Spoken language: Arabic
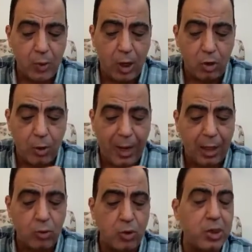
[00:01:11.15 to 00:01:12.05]
وائل جمعه
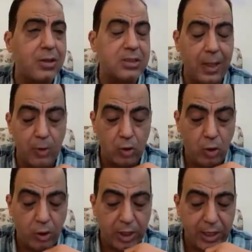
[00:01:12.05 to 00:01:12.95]
قال كل شخص يملك
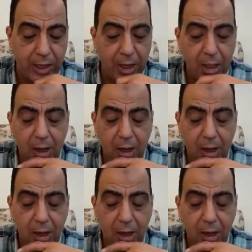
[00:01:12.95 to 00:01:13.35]
الحريه